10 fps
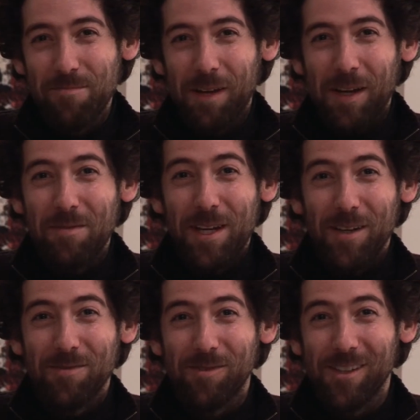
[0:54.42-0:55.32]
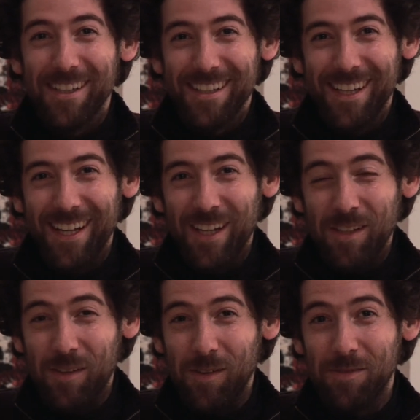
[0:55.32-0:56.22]
première fois
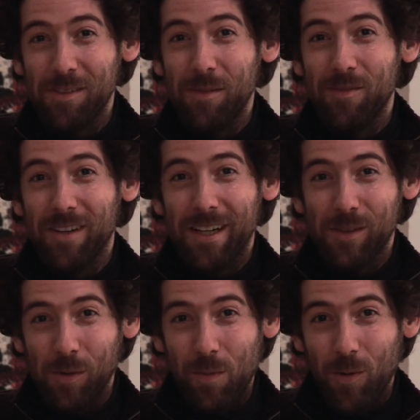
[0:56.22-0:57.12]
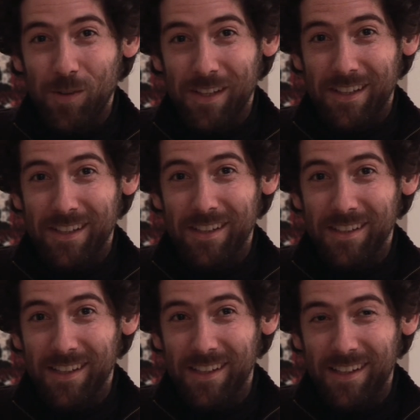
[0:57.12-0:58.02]
que le film va être montré
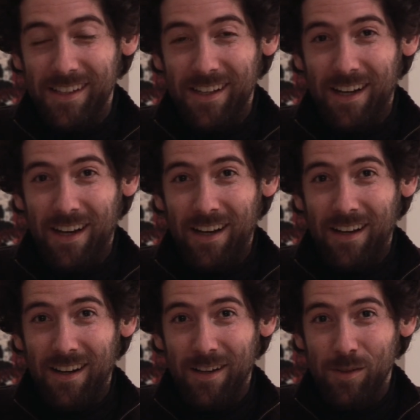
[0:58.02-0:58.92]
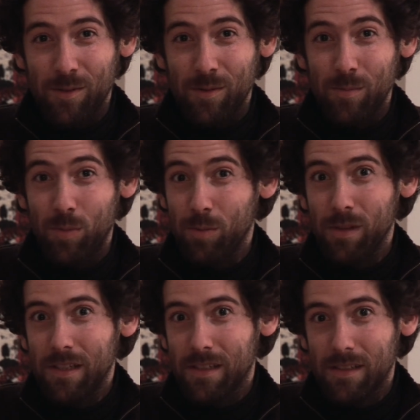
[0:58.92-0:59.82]
à une
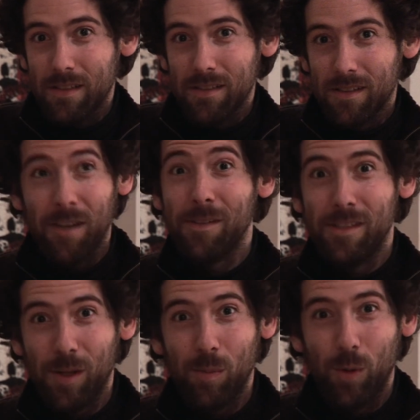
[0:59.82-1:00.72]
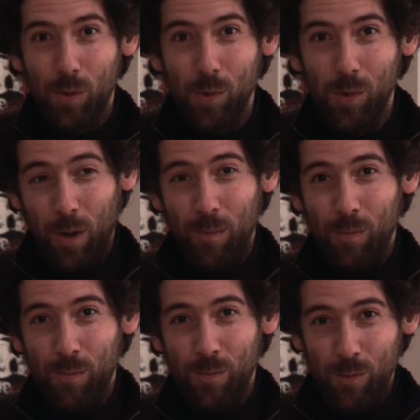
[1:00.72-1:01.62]
public ça veut dire beaucoup.
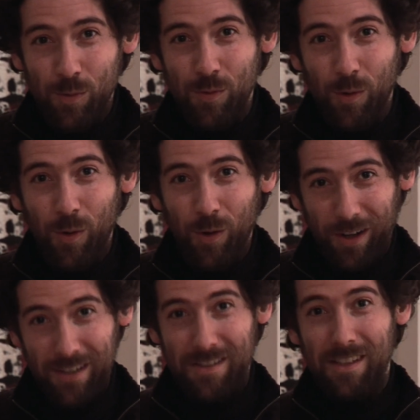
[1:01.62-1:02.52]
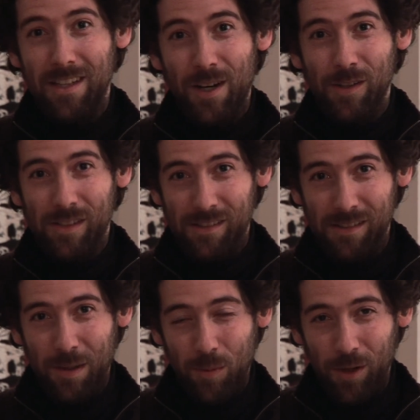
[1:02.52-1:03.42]
Comme nouveau résident
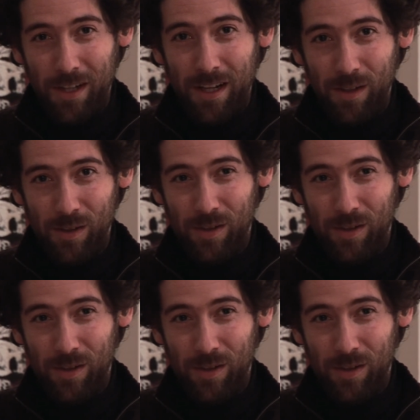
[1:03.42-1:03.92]
ici à Montréal,